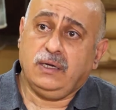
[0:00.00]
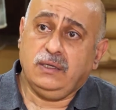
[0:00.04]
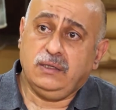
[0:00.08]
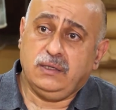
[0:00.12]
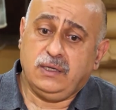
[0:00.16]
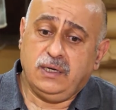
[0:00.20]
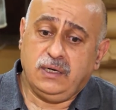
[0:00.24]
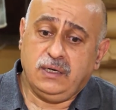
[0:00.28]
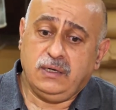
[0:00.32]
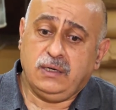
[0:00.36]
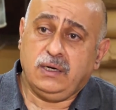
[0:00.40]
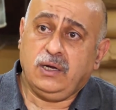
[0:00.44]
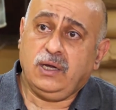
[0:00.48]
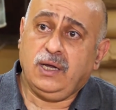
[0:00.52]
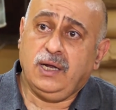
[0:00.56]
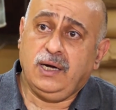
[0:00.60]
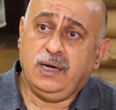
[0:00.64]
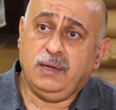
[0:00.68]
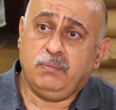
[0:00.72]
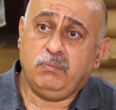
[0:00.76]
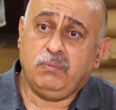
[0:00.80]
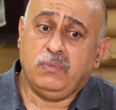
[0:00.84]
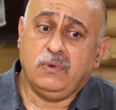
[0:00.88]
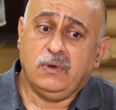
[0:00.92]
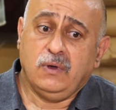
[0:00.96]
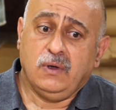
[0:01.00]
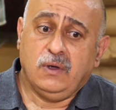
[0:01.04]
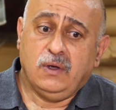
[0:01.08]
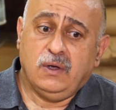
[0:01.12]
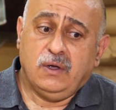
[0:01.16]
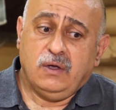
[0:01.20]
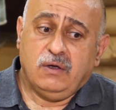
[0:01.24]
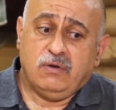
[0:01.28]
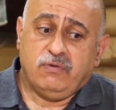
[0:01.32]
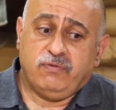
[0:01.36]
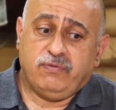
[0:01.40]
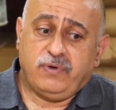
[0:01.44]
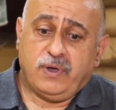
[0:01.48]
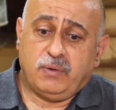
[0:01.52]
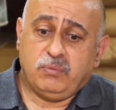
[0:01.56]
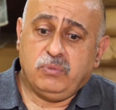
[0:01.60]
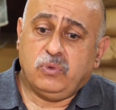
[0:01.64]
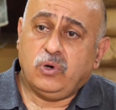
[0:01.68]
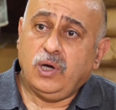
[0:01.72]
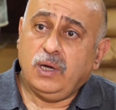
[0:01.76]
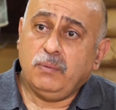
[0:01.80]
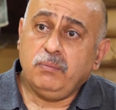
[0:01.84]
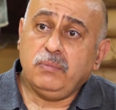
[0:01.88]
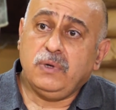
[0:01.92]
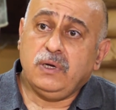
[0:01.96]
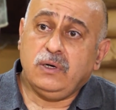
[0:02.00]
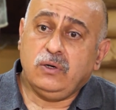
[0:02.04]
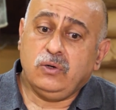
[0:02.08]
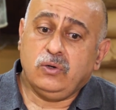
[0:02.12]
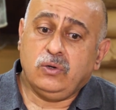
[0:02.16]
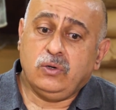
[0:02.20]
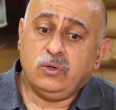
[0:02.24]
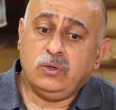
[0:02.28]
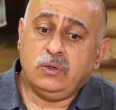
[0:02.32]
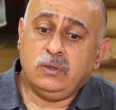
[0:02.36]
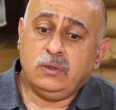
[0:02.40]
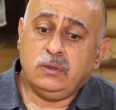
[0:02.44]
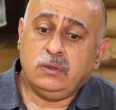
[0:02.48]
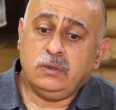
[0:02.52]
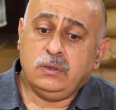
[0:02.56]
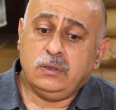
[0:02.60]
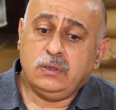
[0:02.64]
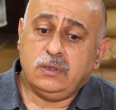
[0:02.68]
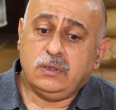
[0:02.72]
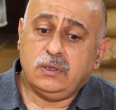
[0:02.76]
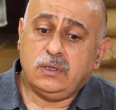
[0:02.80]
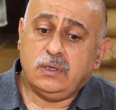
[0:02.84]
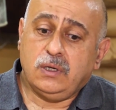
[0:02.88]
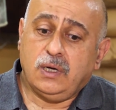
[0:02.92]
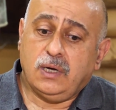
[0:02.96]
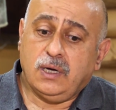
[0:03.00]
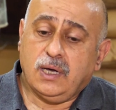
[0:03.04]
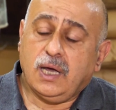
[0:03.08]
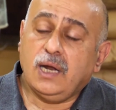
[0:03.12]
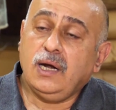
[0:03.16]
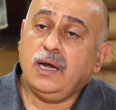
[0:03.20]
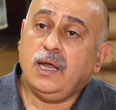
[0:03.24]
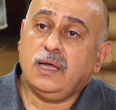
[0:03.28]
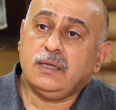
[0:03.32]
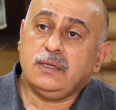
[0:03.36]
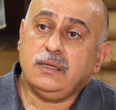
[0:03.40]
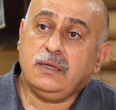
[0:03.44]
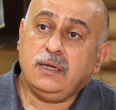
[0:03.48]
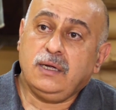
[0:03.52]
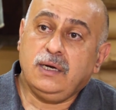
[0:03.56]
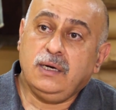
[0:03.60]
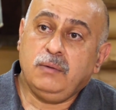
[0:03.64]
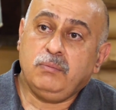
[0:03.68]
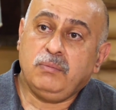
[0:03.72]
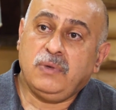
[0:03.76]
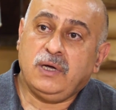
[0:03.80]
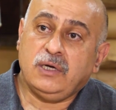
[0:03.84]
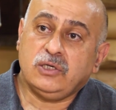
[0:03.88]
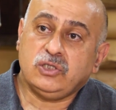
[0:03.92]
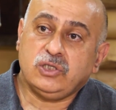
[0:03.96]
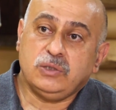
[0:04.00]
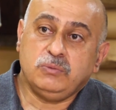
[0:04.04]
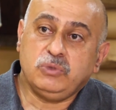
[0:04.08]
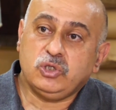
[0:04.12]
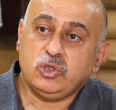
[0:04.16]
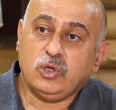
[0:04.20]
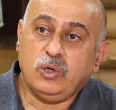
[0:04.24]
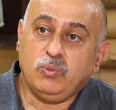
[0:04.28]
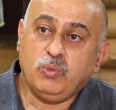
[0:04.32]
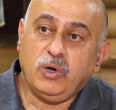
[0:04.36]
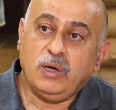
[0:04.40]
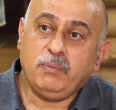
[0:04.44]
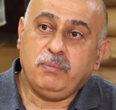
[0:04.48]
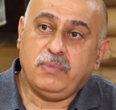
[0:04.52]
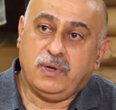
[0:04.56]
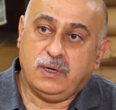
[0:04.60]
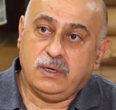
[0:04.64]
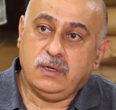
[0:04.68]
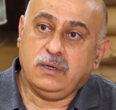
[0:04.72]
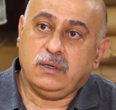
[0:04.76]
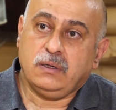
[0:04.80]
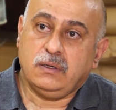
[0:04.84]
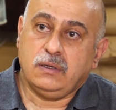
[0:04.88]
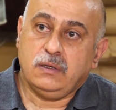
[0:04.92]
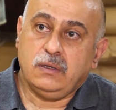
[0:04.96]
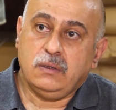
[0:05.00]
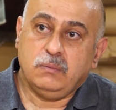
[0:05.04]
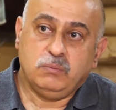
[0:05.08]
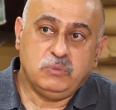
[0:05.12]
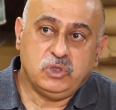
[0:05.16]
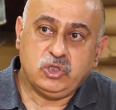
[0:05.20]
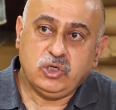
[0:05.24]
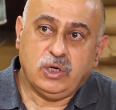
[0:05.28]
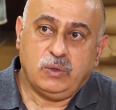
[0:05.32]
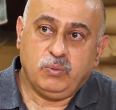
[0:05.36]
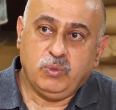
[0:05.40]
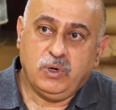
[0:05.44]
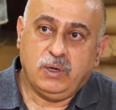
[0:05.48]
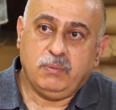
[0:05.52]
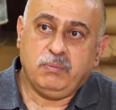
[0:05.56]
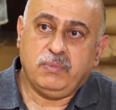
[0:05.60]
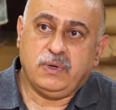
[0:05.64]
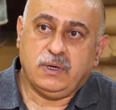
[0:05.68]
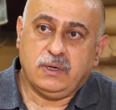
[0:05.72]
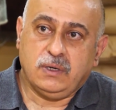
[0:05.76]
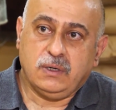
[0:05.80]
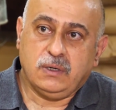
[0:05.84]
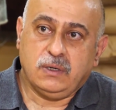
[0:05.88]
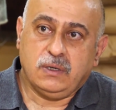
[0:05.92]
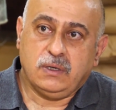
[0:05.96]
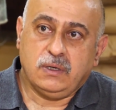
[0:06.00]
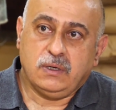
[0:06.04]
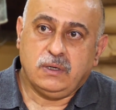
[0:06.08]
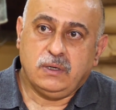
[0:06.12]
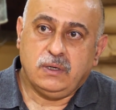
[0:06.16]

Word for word: عندهم حلم فمهم انه اخلي هذا الحلم ماشي مش المهم انا مش المهم انا